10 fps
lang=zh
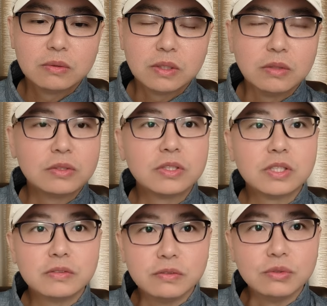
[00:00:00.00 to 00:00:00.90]
等于是
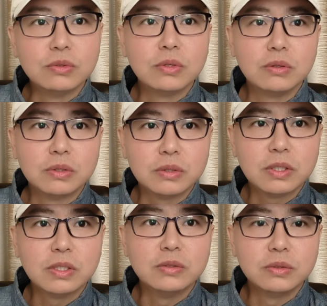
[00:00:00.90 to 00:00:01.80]
政府军控制
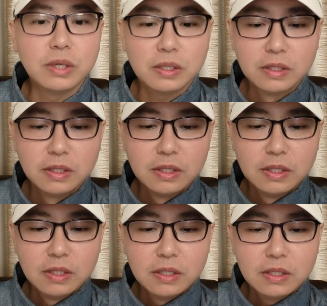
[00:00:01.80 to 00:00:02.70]
核心区了
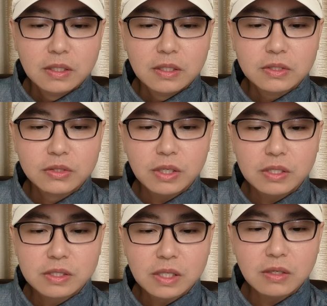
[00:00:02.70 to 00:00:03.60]
啊。七月二
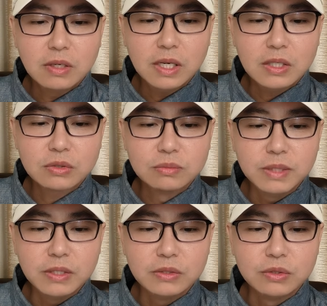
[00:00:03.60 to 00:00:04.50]
十三号，腊戍
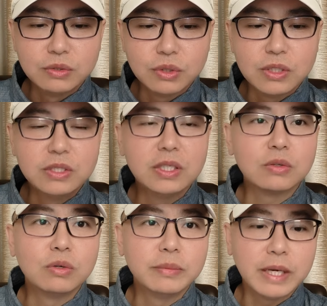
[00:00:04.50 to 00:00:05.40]
缅军全线
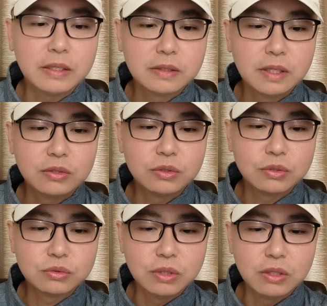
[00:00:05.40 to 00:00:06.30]
溃败啊，就要
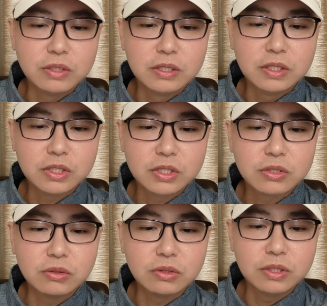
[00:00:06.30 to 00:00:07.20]
主要营地失
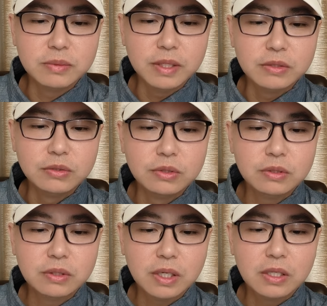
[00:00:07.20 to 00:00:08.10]
守，缅军
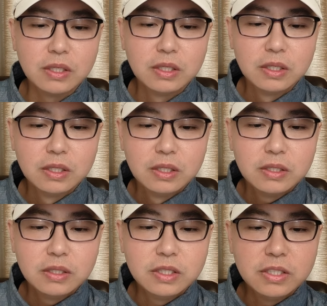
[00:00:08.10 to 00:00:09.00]
啊。
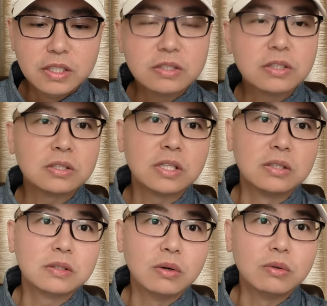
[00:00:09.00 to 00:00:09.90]
一个营成
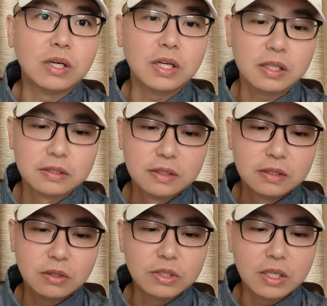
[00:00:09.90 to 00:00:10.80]
投诚了，
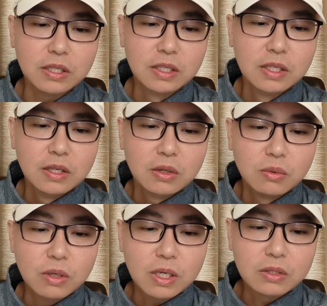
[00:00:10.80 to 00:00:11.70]
投降了。
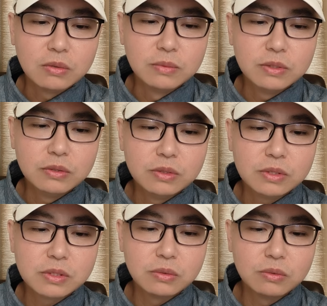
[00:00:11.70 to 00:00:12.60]
果敢同盟军
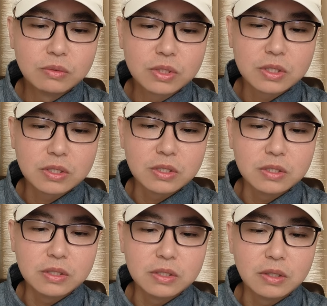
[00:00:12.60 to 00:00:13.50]
似乎
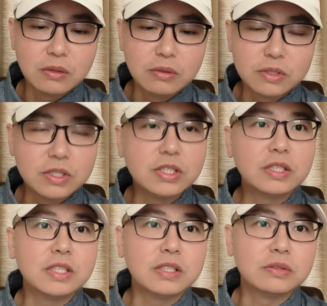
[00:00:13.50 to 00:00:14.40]
是要即
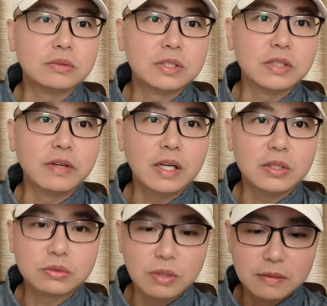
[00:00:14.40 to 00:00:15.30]
将结束解放腊
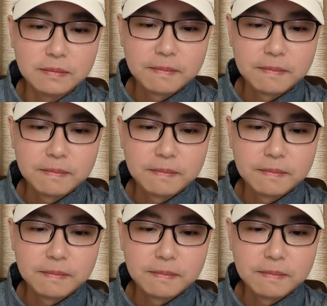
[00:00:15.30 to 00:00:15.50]
戍了。